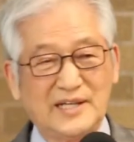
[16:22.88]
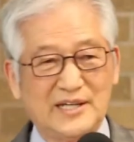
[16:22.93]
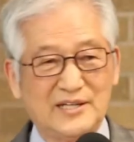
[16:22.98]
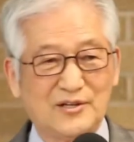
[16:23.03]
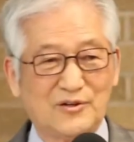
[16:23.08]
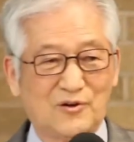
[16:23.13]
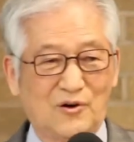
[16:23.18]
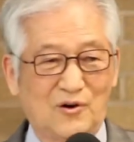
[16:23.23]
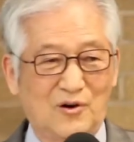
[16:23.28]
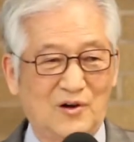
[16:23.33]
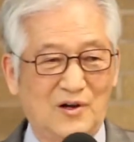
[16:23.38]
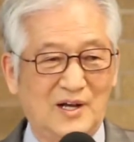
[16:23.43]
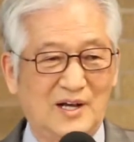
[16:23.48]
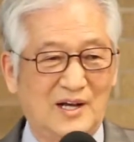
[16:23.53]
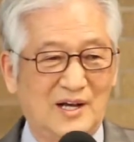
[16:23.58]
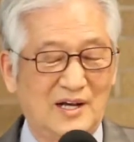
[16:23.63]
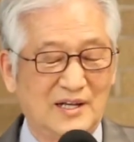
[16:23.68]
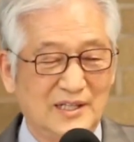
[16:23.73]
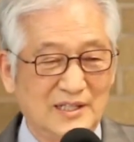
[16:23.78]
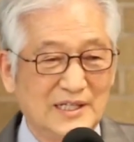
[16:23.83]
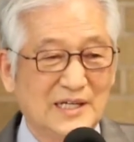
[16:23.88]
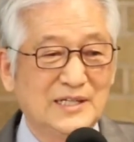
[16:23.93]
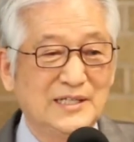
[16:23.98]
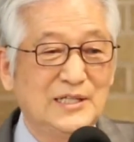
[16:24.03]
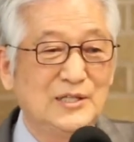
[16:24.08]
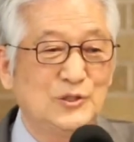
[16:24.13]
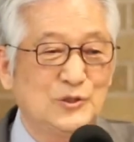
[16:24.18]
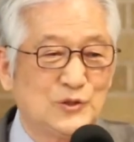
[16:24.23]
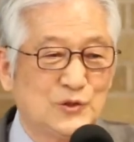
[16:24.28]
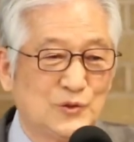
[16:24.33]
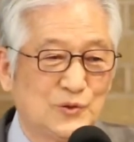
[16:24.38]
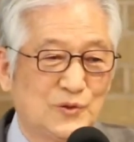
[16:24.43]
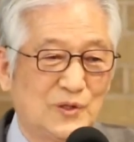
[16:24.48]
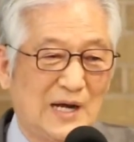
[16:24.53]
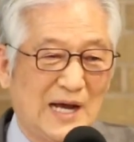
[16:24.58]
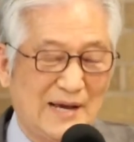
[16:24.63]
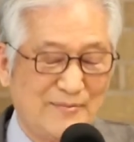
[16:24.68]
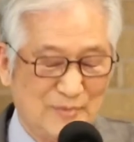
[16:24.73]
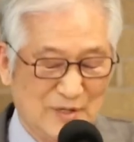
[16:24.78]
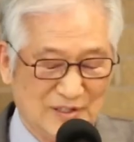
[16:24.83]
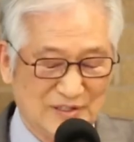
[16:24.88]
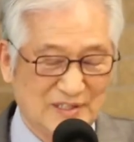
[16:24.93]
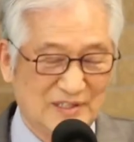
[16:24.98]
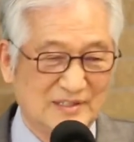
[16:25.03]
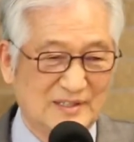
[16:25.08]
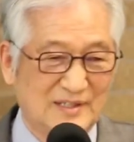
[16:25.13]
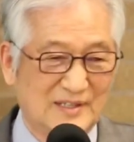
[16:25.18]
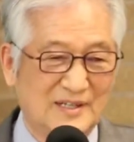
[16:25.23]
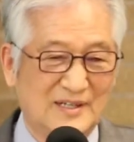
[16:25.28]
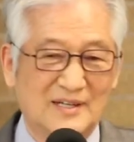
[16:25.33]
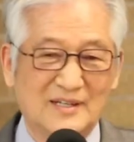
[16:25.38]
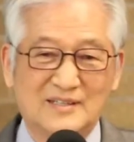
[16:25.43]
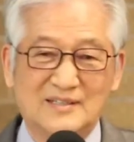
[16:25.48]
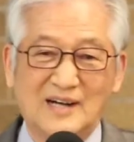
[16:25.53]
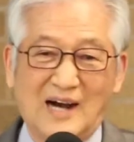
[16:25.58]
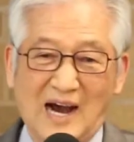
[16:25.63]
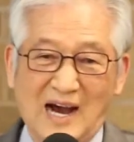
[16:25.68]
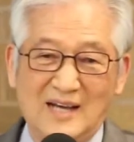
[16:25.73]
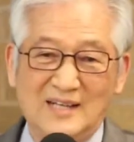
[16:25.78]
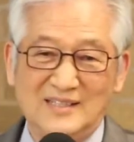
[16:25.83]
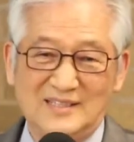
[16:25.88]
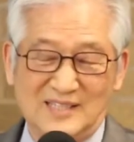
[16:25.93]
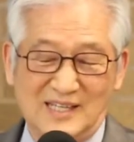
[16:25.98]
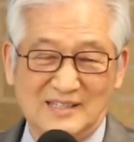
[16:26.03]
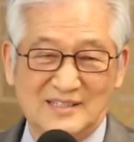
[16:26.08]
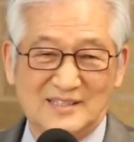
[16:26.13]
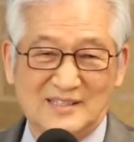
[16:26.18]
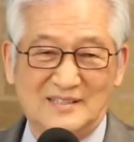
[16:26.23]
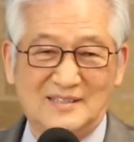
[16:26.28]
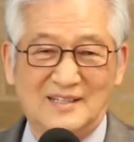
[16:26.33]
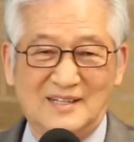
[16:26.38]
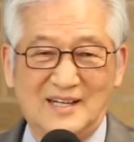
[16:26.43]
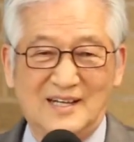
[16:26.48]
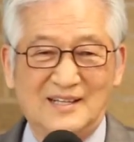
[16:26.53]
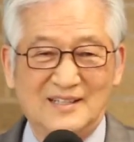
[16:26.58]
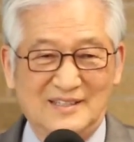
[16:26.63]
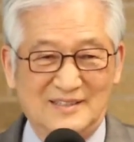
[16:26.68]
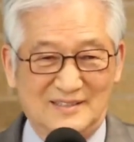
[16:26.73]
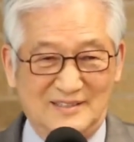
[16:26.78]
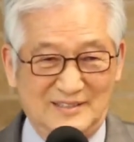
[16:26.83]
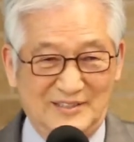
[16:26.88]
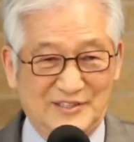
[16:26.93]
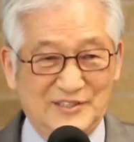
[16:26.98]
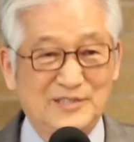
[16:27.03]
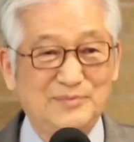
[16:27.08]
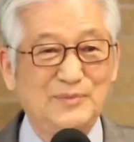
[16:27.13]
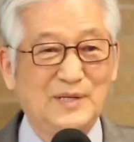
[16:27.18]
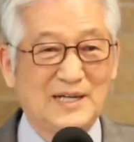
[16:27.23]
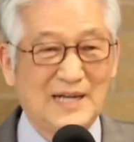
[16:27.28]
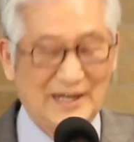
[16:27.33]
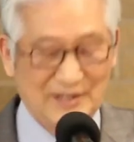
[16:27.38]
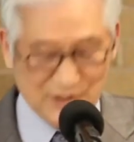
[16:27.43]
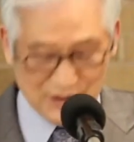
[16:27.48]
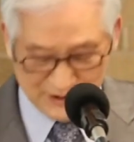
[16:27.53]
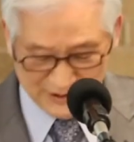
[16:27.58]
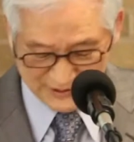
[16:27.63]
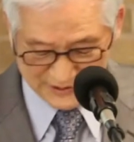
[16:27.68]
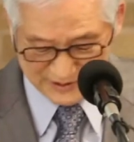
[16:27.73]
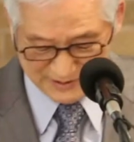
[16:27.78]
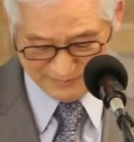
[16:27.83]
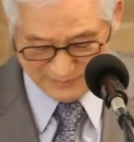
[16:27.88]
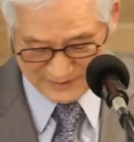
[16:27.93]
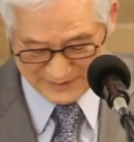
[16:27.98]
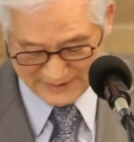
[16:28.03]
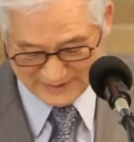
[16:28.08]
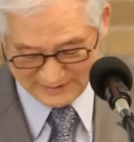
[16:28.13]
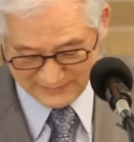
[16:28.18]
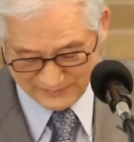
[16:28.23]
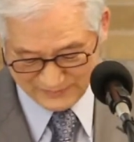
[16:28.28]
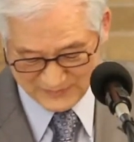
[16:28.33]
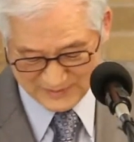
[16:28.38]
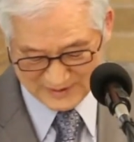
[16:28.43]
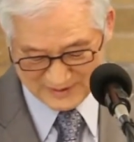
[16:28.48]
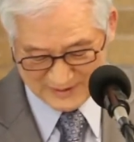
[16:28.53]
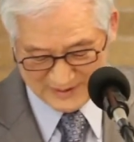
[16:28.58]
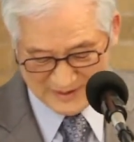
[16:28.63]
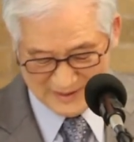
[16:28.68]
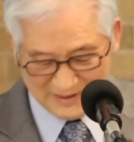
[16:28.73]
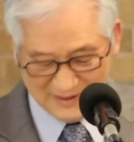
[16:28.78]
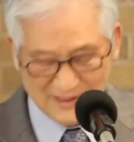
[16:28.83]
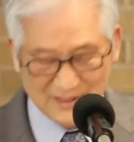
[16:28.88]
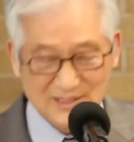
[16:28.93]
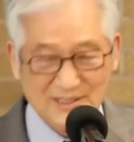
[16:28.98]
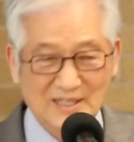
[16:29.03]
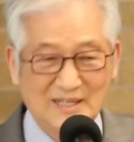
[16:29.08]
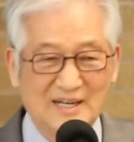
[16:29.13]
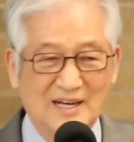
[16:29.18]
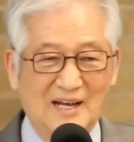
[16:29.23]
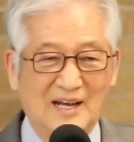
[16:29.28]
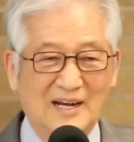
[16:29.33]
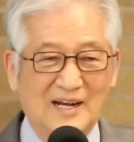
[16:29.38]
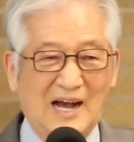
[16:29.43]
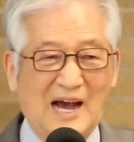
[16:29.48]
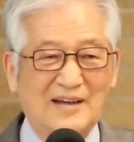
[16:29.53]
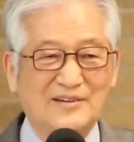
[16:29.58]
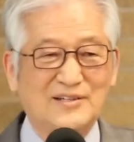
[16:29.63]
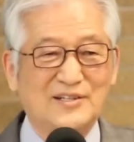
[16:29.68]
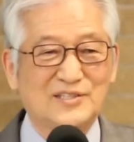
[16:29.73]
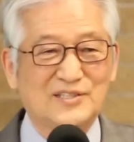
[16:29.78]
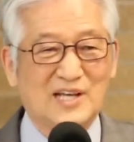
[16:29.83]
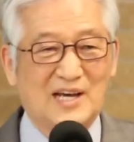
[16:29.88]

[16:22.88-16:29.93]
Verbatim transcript: 데리고 여인숙을 하면서 그 아이 셋을 열심히 가르쳤습니다. 그래서 가는